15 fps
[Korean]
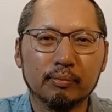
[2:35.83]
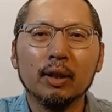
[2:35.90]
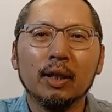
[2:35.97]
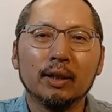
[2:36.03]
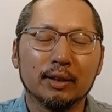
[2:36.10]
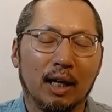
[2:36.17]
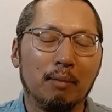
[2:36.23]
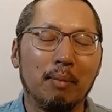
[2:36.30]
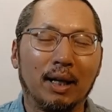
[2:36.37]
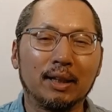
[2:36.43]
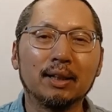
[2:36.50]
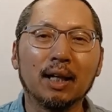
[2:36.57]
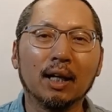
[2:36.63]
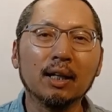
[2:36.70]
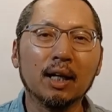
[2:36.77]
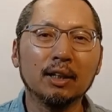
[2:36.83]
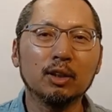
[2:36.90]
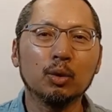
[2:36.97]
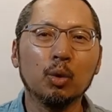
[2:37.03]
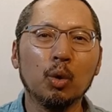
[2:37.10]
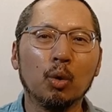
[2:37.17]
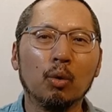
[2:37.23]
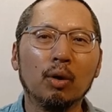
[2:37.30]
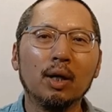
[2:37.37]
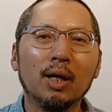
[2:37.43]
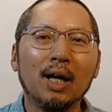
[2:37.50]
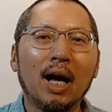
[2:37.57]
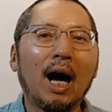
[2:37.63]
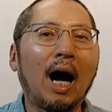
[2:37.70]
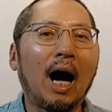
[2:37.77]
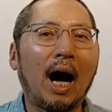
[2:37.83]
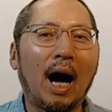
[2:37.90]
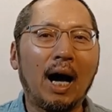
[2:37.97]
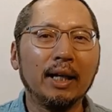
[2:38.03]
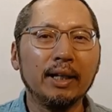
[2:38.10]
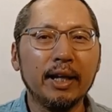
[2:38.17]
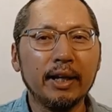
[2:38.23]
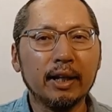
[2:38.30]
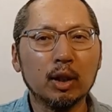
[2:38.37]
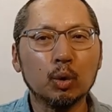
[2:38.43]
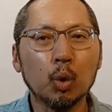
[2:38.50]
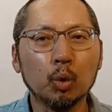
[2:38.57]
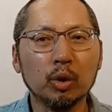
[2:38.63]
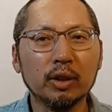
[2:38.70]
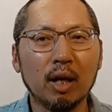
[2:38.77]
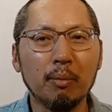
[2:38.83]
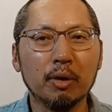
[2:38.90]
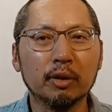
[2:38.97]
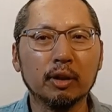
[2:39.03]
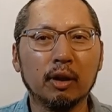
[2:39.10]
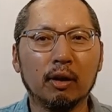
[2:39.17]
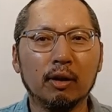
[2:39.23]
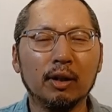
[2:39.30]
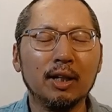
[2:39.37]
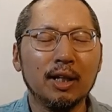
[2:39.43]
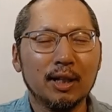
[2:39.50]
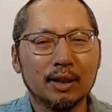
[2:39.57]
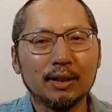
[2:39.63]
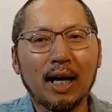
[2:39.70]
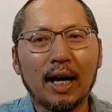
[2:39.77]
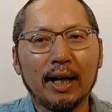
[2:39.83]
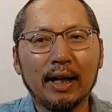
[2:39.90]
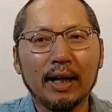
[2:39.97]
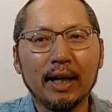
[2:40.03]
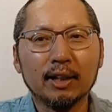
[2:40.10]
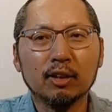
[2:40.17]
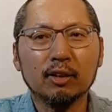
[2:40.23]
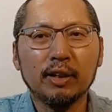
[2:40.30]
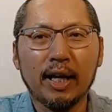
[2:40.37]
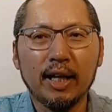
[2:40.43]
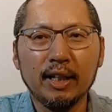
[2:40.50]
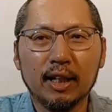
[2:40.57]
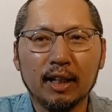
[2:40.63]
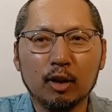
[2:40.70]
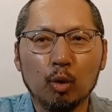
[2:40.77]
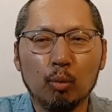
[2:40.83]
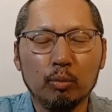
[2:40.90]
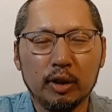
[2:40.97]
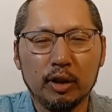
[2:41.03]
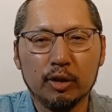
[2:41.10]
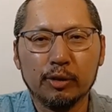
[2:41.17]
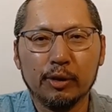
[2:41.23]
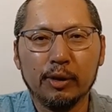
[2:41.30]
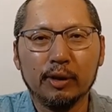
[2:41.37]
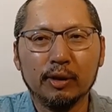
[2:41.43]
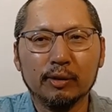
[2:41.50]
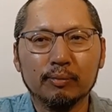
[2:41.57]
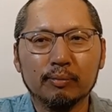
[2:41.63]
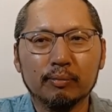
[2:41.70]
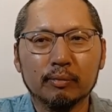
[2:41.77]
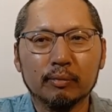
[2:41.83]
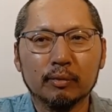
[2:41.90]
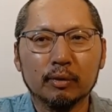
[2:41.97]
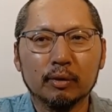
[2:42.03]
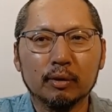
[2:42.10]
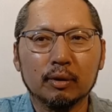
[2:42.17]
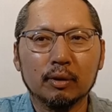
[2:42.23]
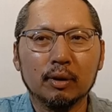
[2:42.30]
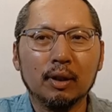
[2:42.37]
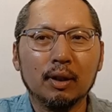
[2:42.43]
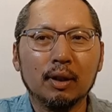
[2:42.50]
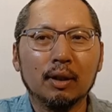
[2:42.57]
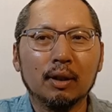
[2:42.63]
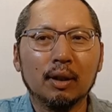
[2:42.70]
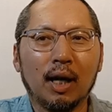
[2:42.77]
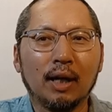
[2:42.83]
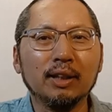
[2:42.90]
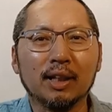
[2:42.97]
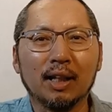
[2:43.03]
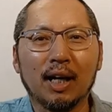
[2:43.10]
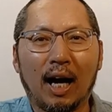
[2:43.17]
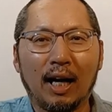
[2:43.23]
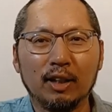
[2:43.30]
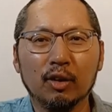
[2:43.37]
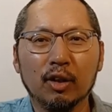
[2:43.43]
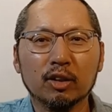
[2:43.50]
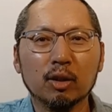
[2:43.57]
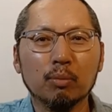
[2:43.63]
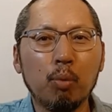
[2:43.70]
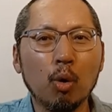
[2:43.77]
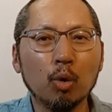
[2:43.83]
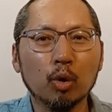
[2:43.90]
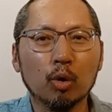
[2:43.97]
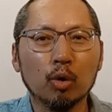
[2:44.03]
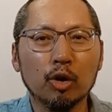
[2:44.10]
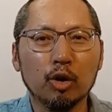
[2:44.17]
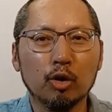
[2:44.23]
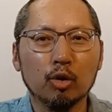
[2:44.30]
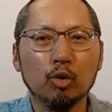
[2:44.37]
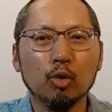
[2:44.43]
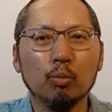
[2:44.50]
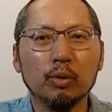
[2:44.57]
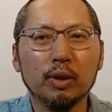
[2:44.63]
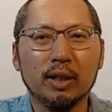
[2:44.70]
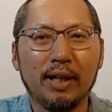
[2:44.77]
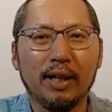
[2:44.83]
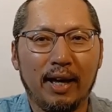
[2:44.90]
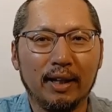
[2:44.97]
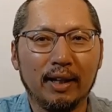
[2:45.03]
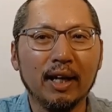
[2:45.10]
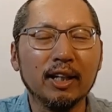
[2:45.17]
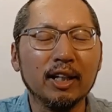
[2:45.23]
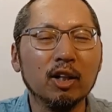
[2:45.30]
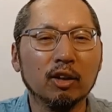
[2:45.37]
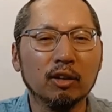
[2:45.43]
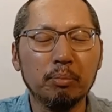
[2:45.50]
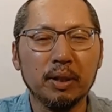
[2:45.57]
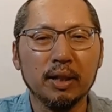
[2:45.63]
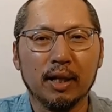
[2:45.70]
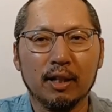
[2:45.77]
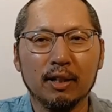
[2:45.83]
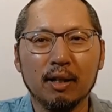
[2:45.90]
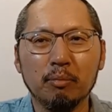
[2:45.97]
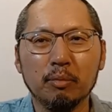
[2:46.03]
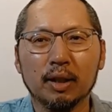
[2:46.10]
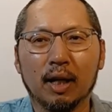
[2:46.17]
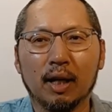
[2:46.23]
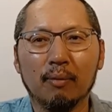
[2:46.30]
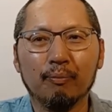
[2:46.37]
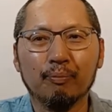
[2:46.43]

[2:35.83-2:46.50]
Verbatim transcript: 자, 마찬가지로 아내에게 손을 대면서 사랑해서 때린다는 놈들이 있어요. 아니, 가정에서 폭력을 휘두른 놈들이 대개 이런 핑계를 댑니다.